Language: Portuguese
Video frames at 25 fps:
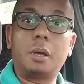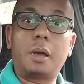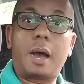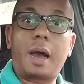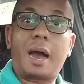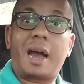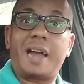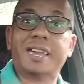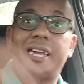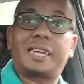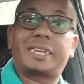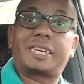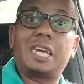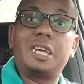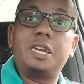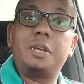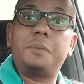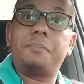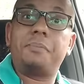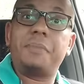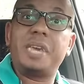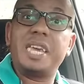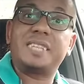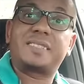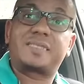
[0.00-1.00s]
Aí aquele
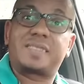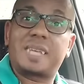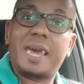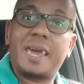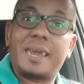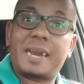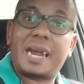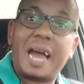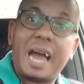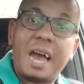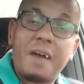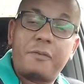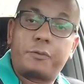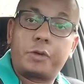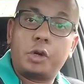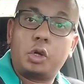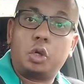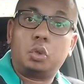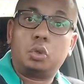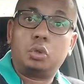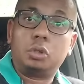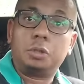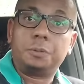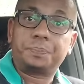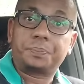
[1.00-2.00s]

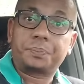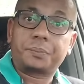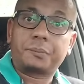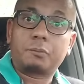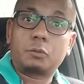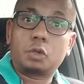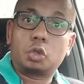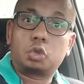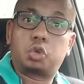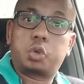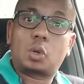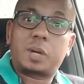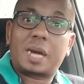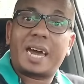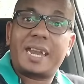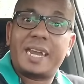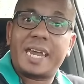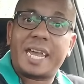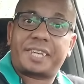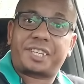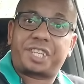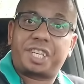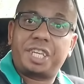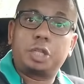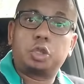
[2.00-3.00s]
miserável do
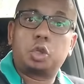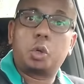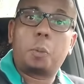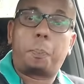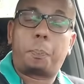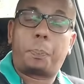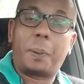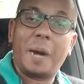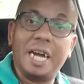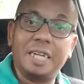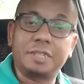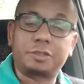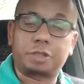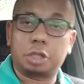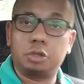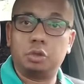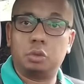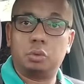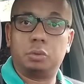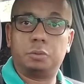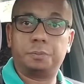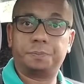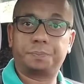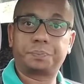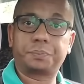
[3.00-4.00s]
carequinha do pântano,
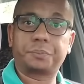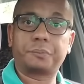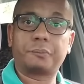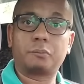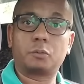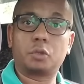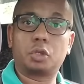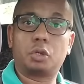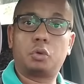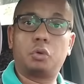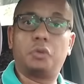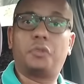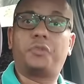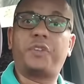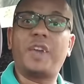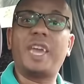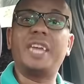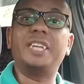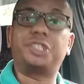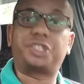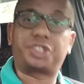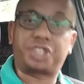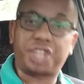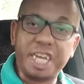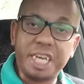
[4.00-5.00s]
um
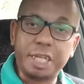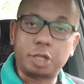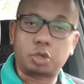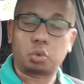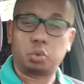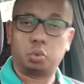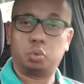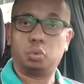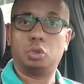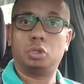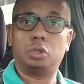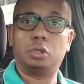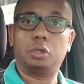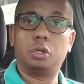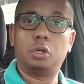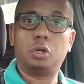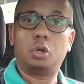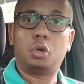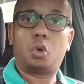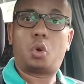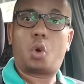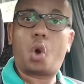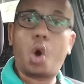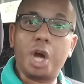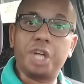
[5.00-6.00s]
vendido,
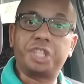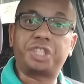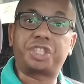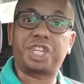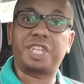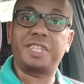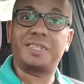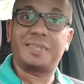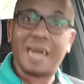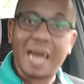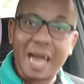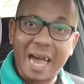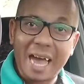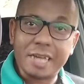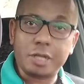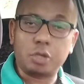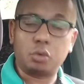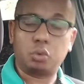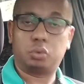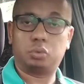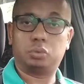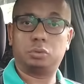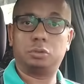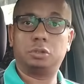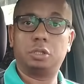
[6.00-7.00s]
ordinário,
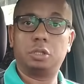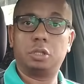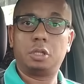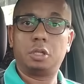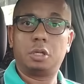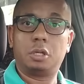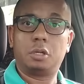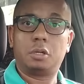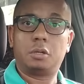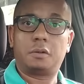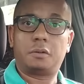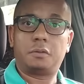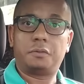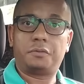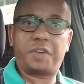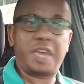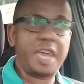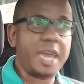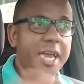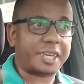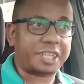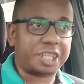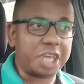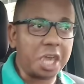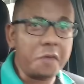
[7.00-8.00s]
vem
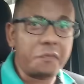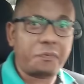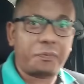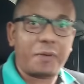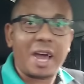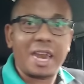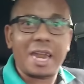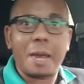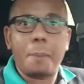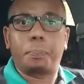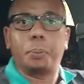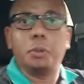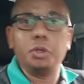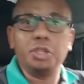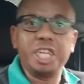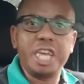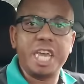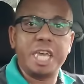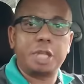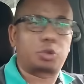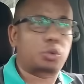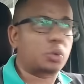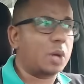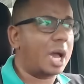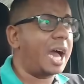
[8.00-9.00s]
aqui falar
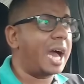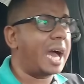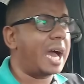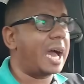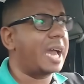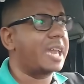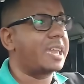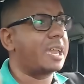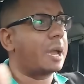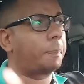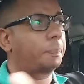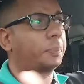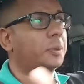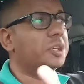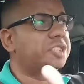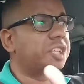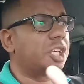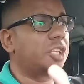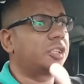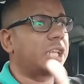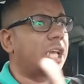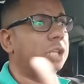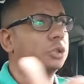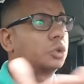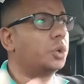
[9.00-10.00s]
bonito, ai,
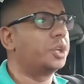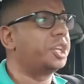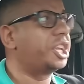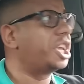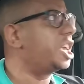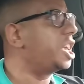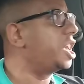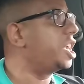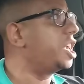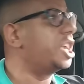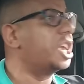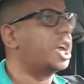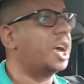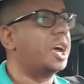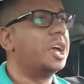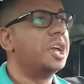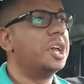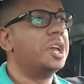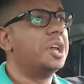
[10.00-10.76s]
aposentadoria,